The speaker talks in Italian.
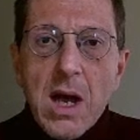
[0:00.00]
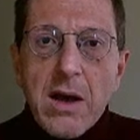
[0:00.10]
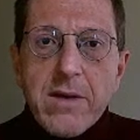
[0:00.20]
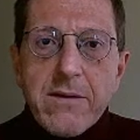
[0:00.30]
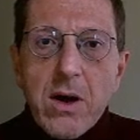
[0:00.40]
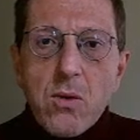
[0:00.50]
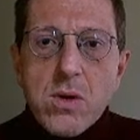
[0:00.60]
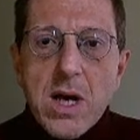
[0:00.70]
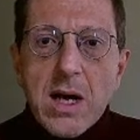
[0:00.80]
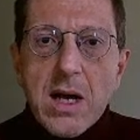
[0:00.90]
aveva
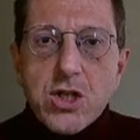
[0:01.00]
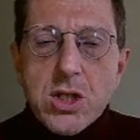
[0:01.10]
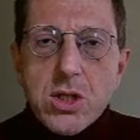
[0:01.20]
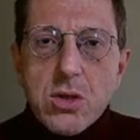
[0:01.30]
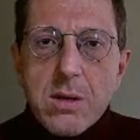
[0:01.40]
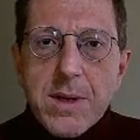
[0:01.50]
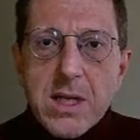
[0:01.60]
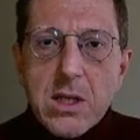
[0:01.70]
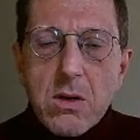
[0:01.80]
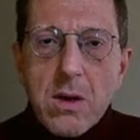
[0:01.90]
una accezione
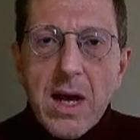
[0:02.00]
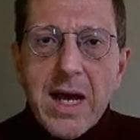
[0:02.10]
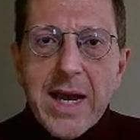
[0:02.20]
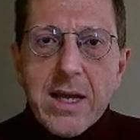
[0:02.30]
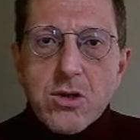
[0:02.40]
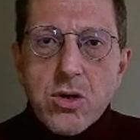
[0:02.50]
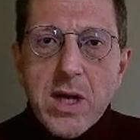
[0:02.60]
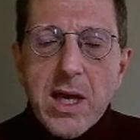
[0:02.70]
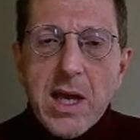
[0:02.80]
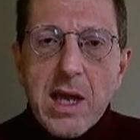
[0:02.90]
particolare,
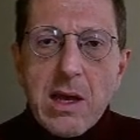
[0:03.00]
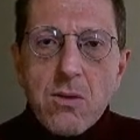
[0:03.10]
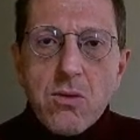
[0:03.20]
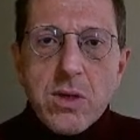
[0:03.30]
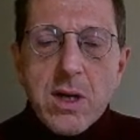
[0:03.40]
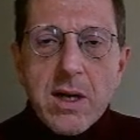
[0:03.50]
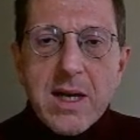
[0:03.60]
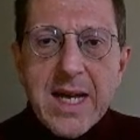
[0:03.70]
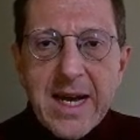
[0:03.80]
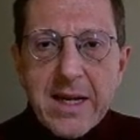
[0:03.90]
cioè è un
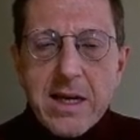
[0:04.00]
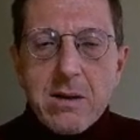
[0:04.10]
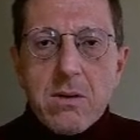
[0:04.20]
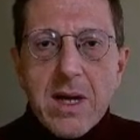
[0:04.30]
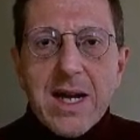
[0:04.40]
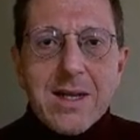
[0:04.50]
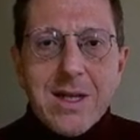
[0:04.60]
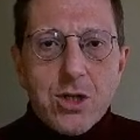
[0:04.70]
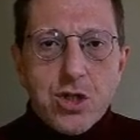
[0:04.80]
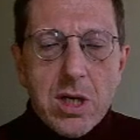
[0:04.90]
carro
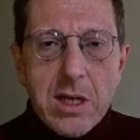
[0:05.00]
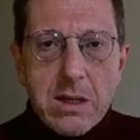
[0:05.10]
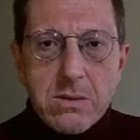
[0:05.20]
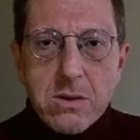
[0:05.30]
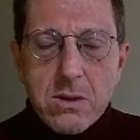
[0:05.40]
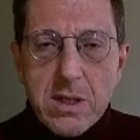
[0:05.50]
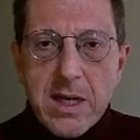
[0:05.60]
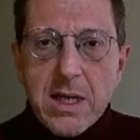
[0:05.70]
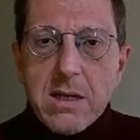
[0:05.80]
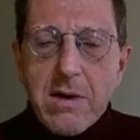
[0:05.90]
carnascialesco di
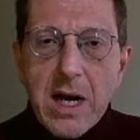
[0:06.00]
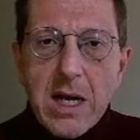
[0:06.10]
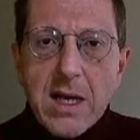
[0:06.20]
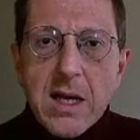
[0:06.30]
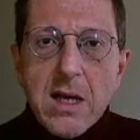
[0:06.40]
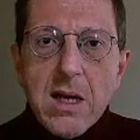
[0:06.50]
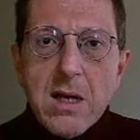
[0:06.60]
carnevale